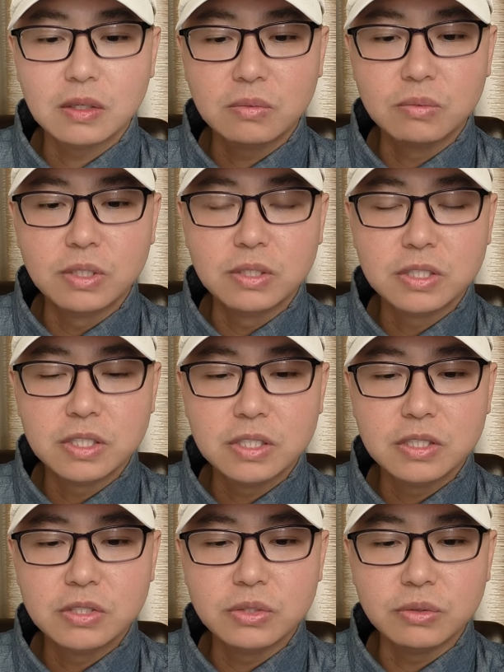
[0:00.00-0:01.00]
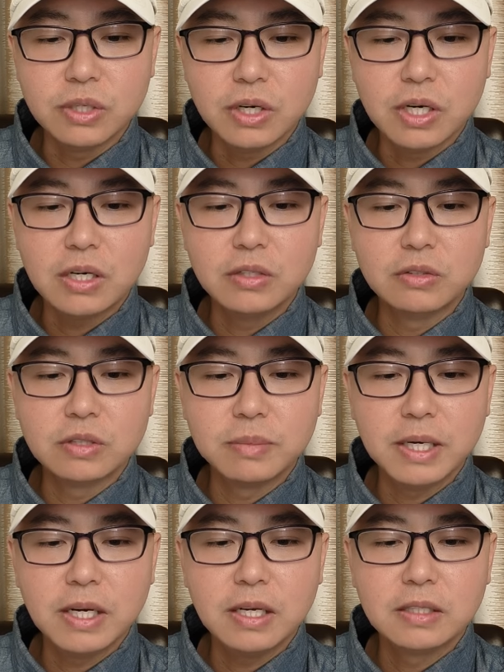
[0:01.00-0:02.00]
五零七九幺二六十
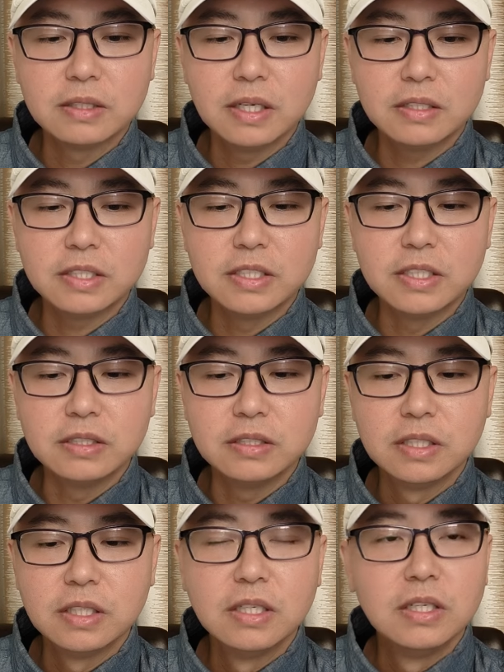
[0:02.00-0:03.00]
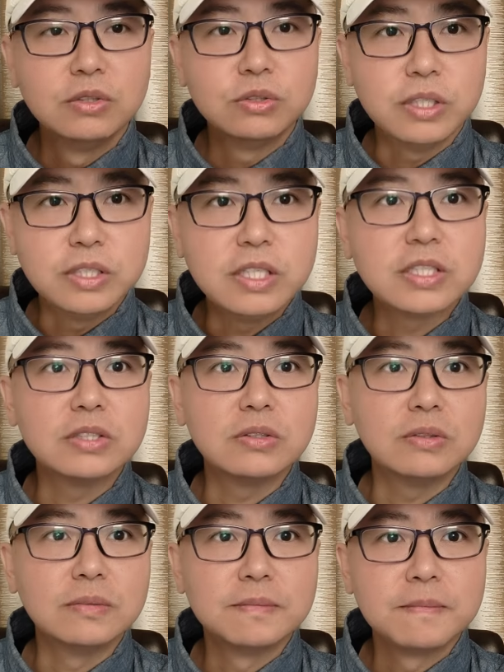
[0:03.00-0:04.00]
八啊，这个营全线失
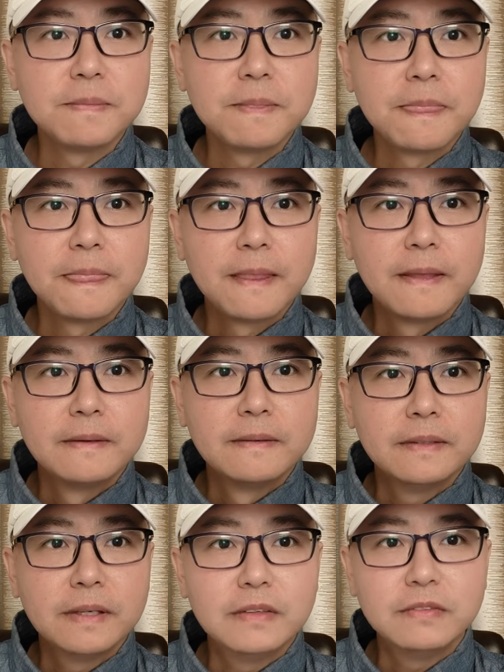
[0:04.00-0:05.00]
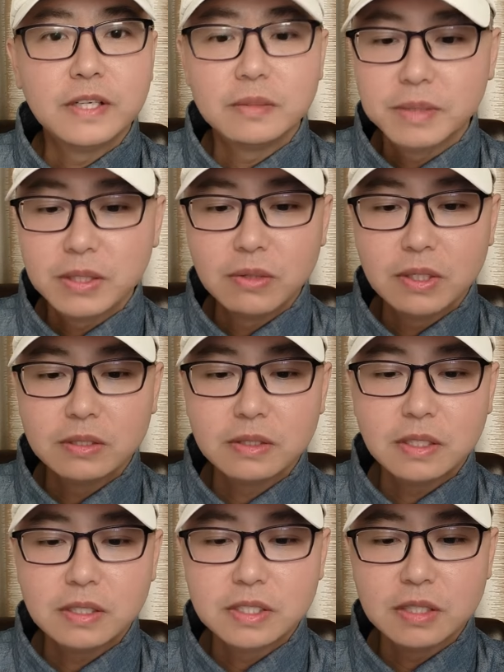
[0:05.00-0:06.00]
守，啊，非常悲观。
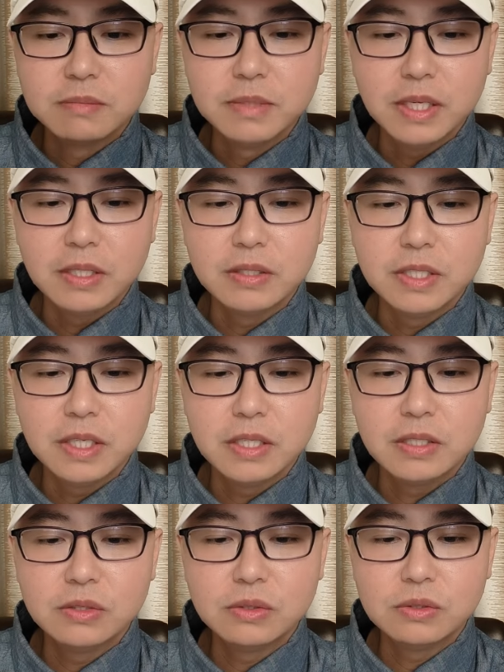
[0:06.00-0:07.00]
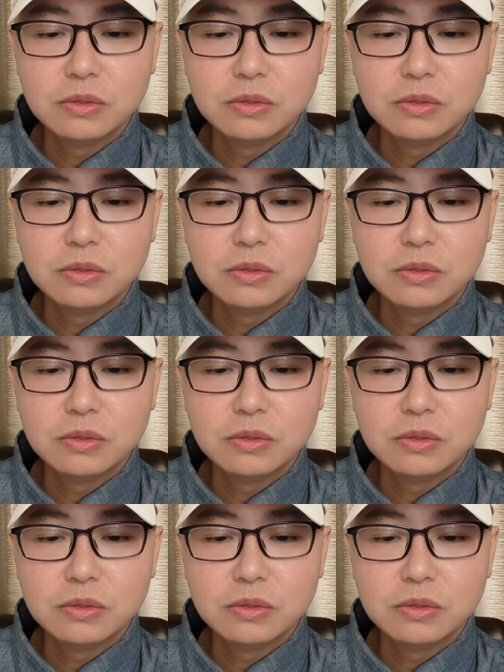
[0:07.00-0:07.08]
而且缅甸